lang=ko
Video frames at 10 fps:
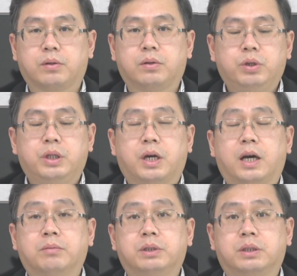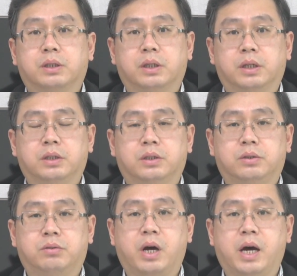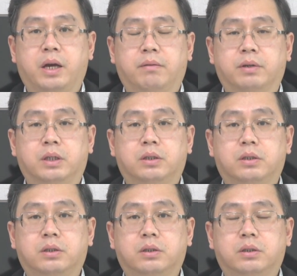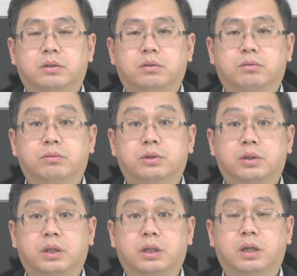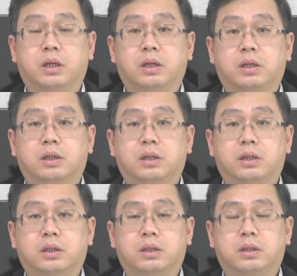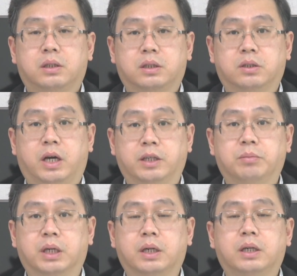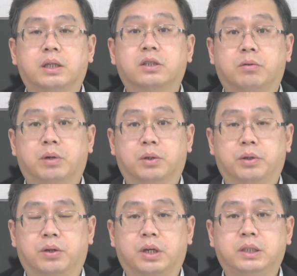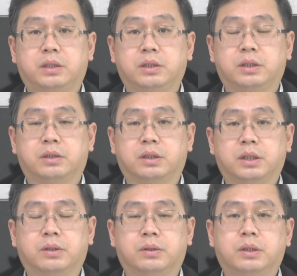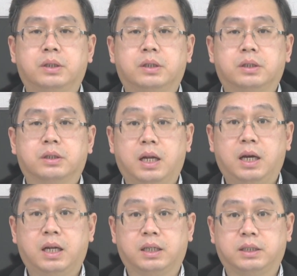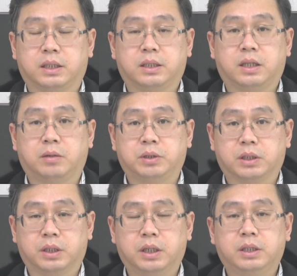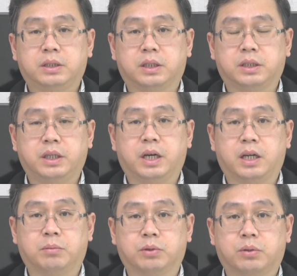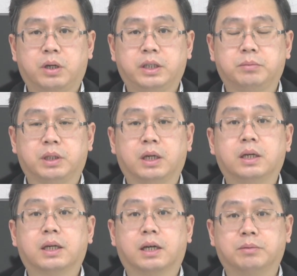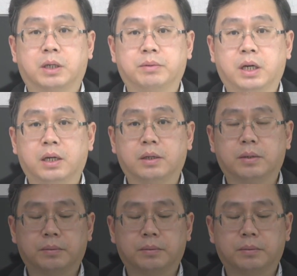우리 다음 시간에는 drive, 운전하다, 그거 아닙니다. 그것 말고 여러 가지 뜻이 있는데요. 하나하나씩 다음 시간에 자세히 알아보도록 하겠습니다. 감사합니다.